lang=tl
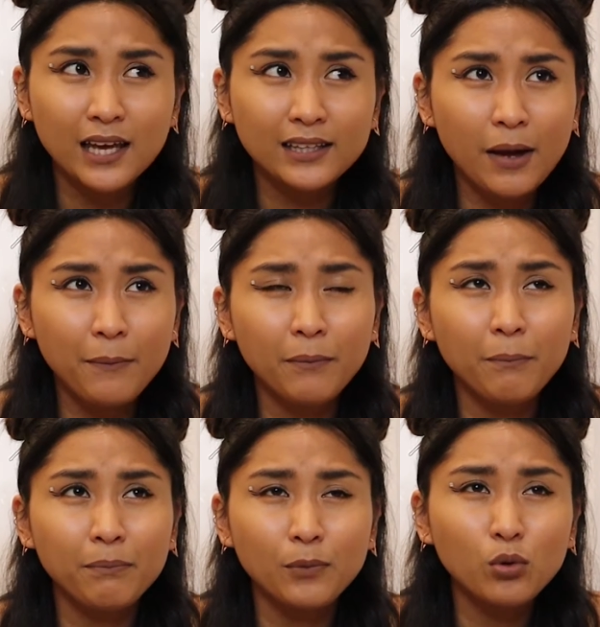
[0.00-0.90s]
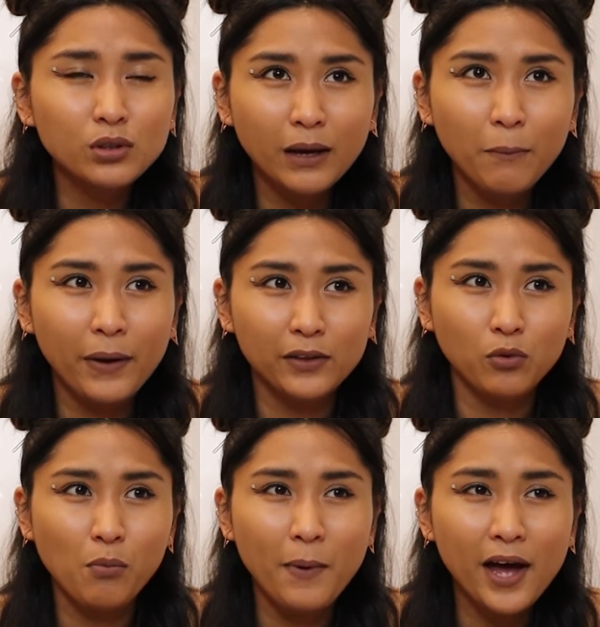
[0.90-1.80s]
Kasi at daming utang
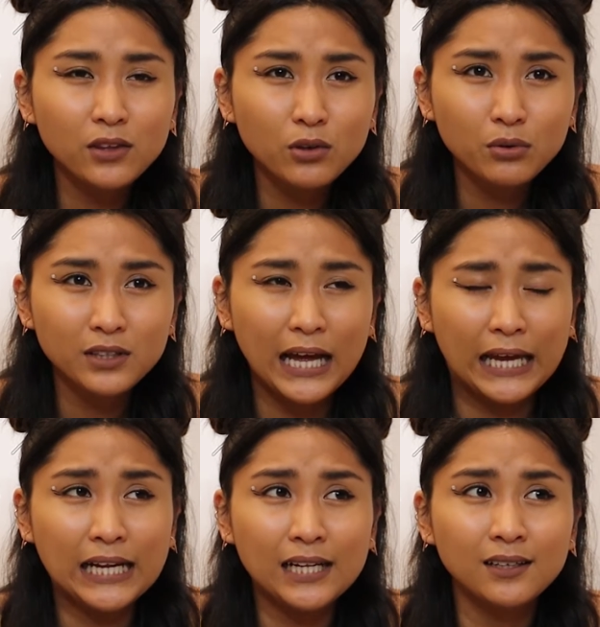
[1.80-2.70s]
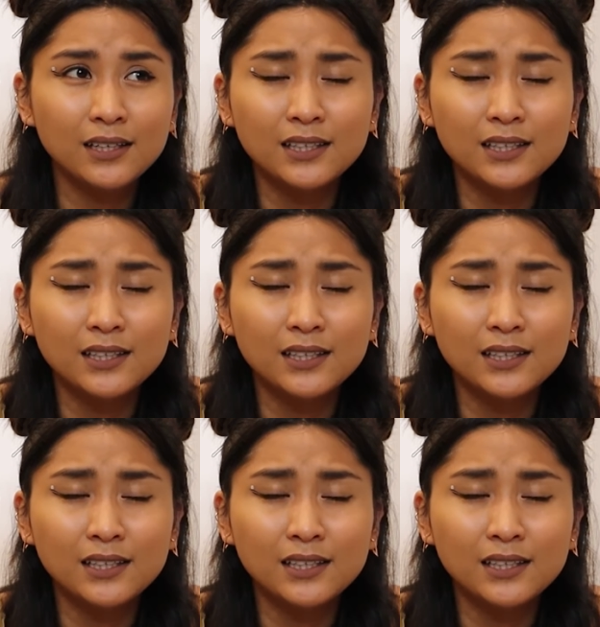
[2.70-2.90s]
patong-patong dahil